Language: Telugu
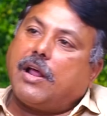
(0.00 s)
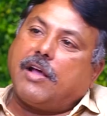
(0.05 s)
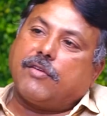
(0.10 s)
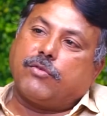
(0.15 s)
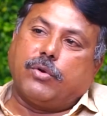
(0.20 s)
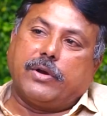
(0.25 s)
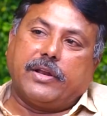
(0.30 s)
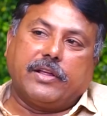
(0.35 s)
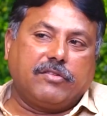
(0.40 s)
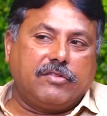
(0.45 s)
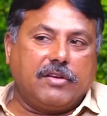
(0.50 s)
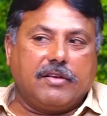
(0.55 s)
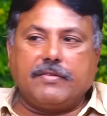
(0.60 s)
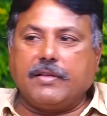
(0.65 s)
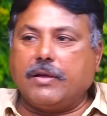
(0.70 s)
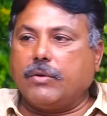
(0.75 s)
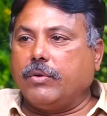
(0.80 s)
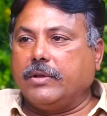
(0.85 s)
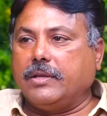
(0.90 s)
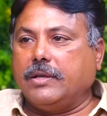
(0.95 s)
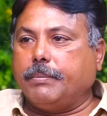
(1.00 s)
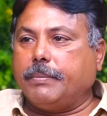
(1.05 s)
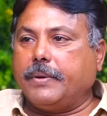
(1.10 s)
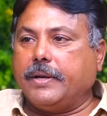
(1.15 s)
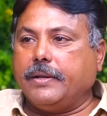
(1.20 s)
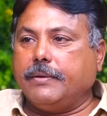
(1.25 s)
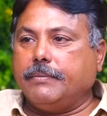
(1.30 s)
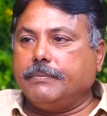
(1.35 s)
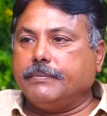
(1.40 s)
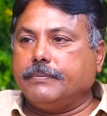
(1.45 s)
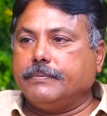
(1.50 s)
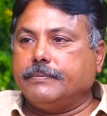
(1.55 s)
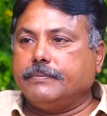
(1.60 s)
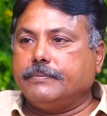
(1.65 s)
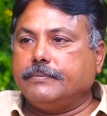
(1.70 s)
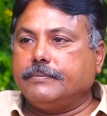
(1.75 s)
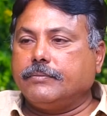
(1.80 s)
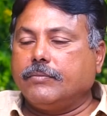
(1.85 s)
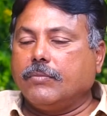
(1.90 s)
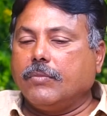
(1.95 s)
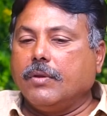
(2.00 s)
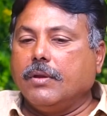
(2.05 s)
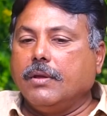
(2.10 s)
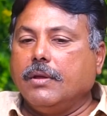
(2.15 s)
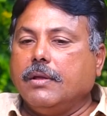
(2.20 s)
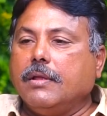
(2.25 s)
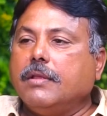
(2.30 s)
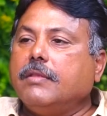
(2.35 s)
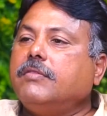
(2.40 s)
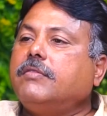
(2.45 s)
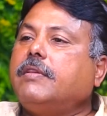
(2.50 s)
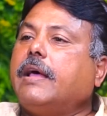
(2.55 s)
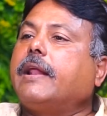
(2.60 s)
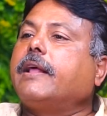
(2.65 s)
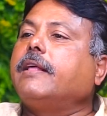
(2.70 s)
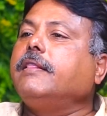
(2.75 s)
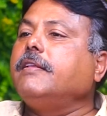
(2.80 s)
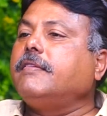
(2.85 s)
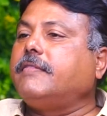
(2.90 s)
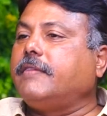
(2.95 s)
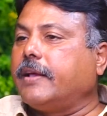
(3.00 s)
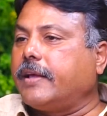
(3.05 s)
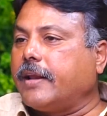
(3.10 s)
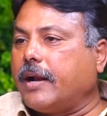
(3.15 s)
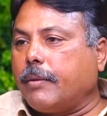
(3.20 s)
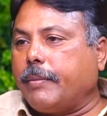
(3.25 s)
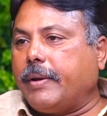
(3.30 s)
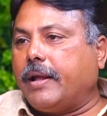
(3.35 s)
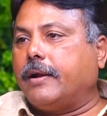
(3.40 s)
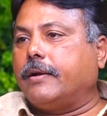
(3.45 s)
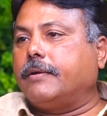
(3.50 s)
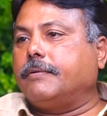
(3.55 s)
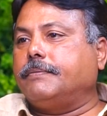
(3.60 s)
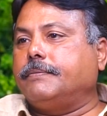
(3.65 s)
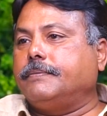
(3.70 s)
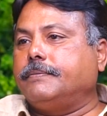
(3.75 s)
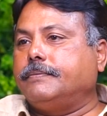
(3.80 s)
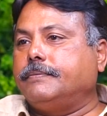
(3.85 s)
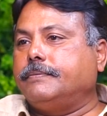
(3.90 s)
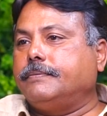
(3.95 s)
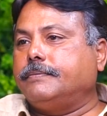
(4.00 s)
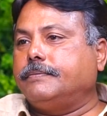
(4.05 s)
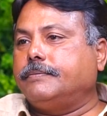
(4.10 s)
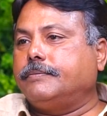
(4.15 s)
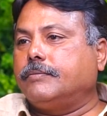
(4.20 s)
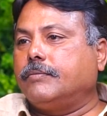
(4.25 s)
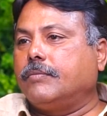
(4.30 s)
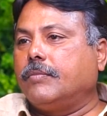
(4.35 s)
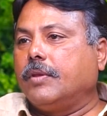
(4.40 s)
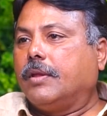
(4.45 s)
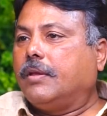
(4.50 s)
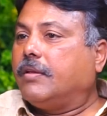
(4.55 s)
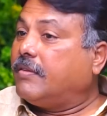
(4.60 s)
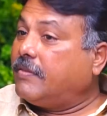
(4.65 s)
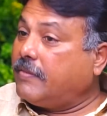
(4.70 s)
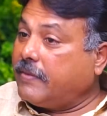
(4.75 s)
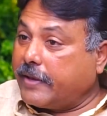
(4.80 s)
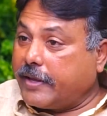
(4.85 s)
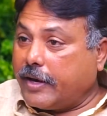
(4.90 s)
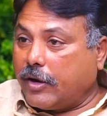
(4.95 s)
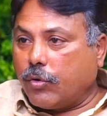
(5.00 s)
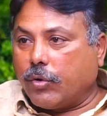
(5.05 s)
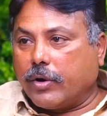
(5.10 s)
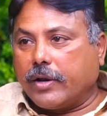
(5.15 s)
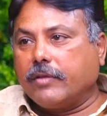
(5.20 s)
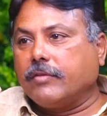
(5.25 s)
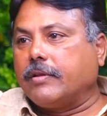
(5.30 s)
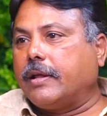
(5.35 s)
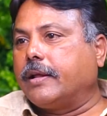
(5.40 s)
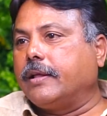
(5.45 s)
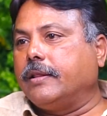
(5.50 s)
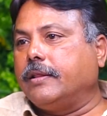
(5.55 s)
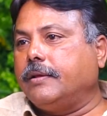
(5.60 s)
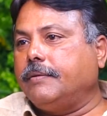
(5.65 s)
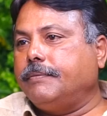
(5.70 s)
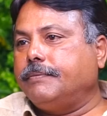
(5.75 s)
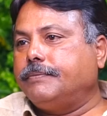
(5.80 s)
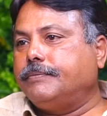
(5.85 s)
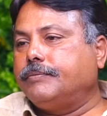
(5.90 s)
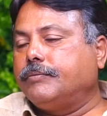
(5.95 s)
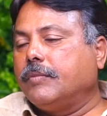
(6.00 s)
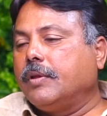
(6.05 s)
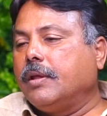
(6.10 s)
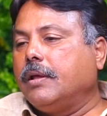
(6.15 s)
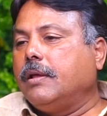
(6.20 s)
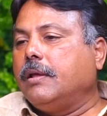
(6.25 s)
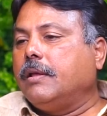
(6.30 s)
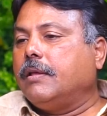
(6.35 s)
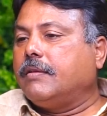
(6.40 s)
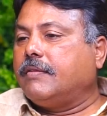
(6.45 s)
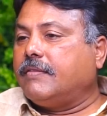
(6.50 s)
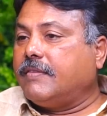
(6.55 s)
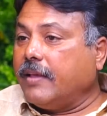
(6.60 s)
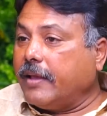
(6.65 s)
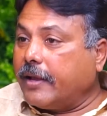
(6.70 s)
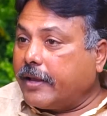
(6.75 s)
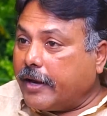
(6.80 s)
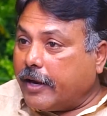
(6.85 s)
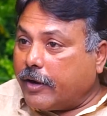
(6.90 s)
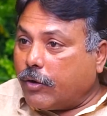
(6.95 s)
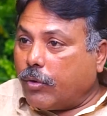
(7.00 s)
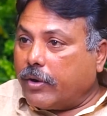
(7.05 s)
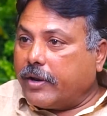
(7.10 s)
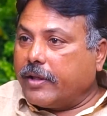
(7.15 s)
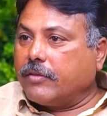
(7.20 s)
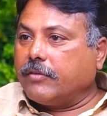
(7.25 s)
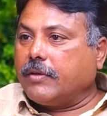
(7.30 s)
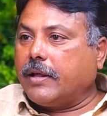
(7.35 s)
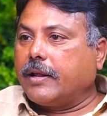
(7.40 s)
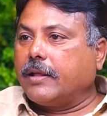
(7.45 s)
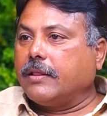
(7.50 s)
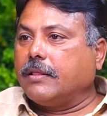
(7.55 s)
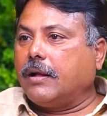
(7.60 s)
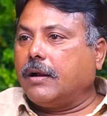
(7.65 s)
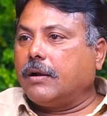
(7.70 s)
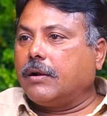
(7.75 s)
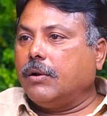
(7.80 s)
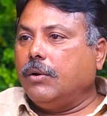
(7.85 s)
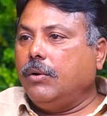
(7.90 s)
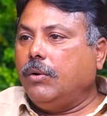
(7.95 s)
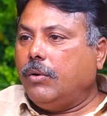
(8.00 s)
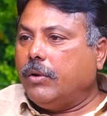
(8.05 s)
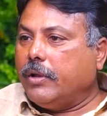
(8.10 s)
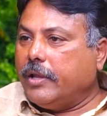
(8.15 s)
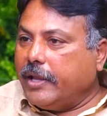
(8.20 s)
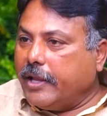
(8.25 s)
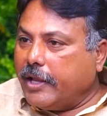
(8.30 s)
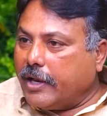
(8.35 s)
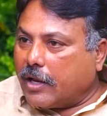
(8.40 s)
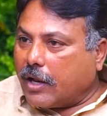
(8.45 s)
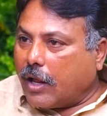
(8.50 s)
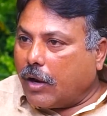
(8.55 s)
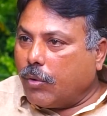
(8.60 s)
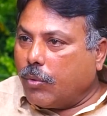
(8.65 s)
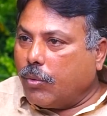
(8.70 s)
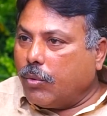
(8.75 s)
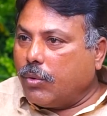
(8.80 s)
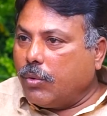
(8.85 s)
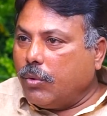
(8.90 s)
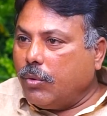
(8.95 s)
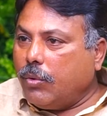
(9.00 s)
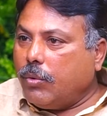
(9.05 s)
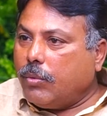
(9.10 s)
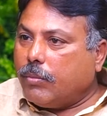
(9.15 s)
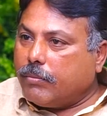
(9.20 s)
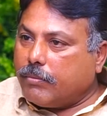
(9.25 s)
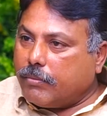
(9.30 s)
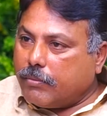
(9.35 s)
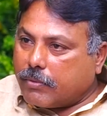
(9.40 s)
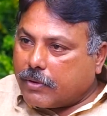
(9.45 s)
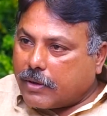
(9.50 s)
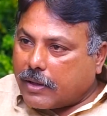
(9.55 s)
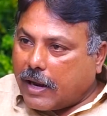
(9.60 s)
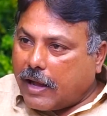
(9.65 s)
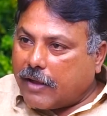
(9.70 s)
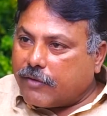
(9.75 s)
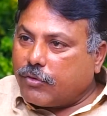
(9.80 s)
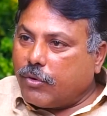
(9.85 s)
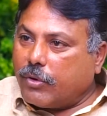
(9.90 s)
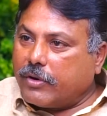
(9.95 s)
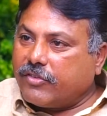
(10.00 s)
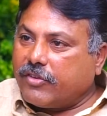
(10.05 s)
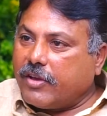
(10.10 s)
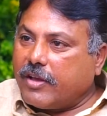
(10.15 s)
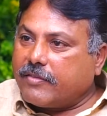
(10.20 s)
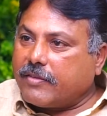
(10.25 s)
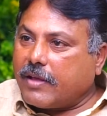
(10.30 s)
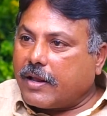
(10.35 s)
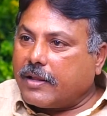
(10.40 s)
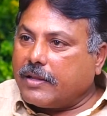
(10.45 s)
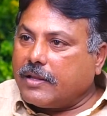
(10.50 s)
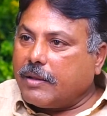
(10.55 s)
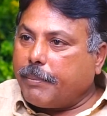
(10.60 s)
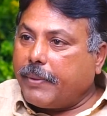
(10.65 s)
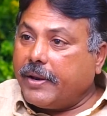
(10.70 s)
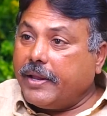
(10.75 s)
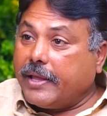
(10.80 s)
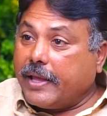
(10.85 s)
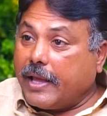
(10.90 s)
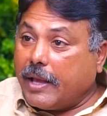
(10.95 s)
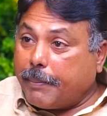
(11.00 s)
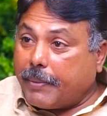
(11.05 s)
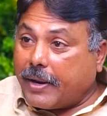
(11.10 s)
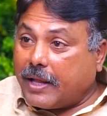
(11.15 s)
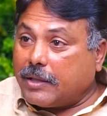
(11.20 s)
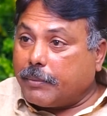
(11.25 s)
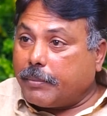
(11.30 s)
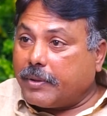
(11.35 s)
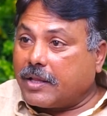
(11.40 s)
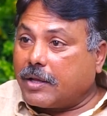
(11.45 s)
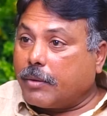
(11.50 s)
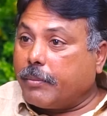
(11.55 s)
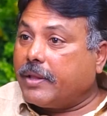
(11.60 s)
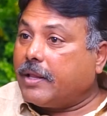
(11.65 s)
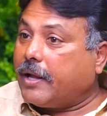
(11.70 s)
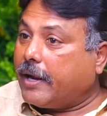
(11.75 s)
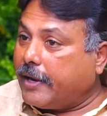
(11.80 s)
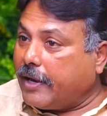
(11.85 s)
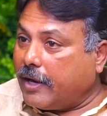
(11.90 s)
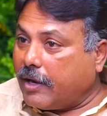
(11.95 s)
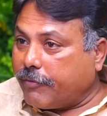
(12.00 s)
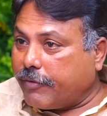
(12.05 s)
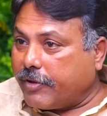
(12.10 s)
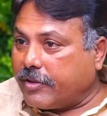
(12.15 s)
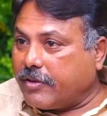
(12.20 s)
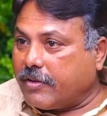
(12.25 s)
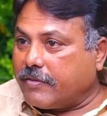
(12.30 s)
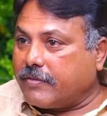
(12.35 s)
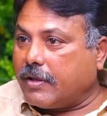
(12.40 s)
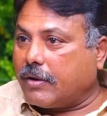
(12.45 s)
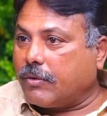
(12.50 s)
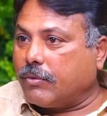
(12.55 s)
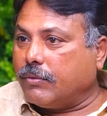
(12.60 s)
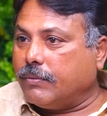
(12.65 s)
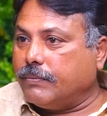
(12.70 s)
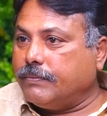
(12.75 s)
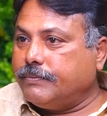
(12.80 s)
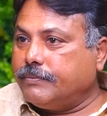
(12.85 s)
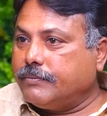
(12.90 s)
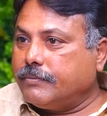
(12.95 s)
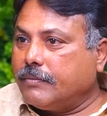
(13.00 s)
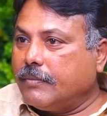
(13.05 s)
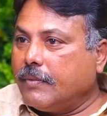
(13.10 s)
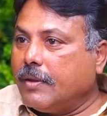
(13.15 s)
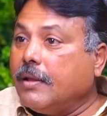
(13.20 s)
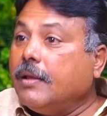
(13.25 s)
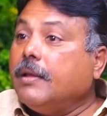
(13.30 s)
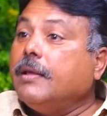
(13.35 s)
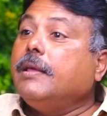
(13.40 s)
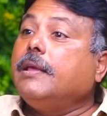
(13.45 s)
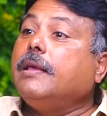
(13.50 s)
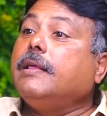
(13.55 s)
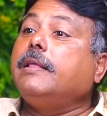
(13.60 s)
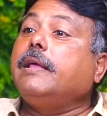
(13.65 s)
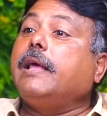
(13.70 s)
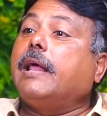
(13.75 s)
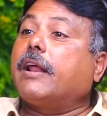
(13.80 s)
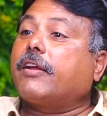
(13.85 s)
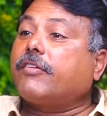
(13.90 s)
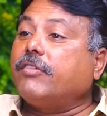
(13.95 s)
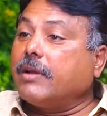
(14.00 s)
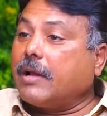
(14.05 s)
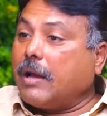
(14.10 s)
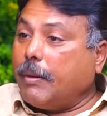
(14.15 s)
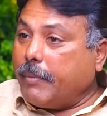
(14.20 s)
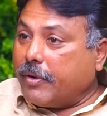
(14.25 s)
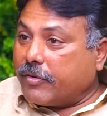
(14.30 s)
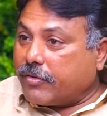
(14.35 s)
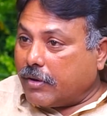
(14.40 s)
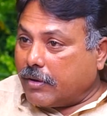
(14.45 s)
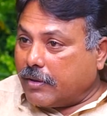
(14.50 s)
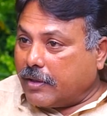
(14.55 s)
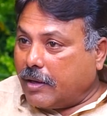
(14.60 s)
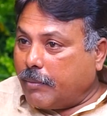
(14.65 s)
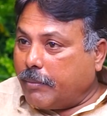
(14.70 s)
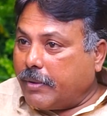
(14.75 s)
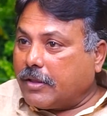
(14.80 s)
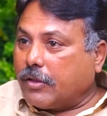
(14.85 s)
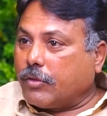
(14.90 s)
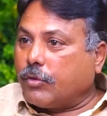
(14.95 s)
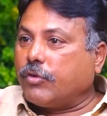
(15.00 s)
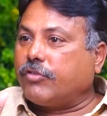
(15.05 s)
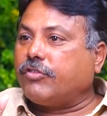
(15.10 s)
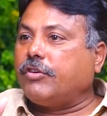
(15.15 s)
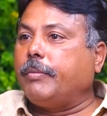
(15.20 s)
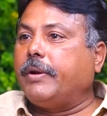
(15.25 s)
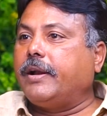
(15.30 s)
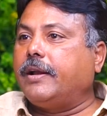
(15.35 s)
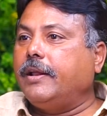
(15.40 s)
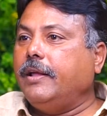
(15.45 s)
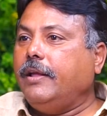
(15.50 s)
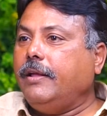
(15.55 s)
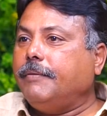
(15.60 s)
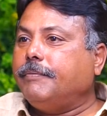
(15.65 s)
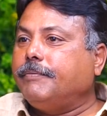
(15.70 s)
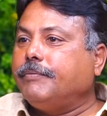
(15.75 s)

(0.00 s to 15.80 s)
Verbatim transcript: క్రాస్ ఓటింగ్ చేశారు అని చెప్పని జరిగింది సీక్రెట్ బ్యాలెట్ సీక్రెట్ ఓటింగ్ జరిగింది సీక్రెట్ ఓటింగ్ జరిగిన దాంట్లో ఈ నలుగురు క్రాస్ అవుట్ చేశారని చెప్పని ఏ ప్రాతిపదిక మీద ఐడెంటిఫై చేశారు ఇది ఎలక్షన్ కమిషన్ దీని మీద దృష్టి పెట్టి